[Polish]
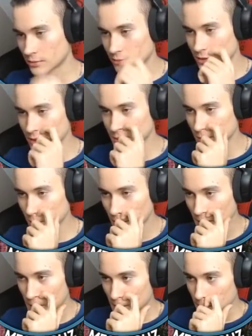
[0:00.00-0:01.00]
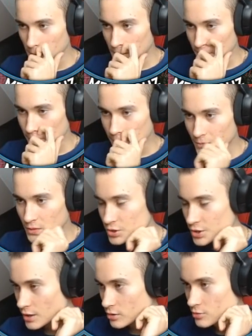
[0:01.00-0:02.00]
Myślę, że nie, Jarek.
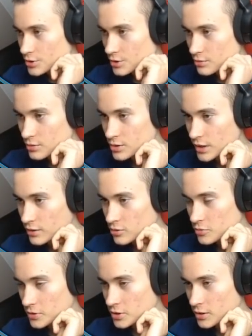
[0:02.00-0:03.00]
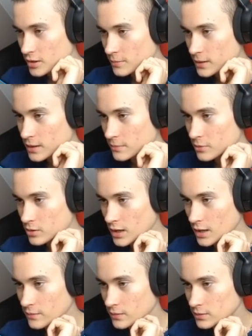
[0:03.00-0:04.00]
dziejuś, nie. dziejuś by się chyba nie
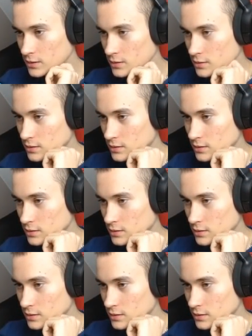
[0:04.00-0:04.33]
pogniewał, co?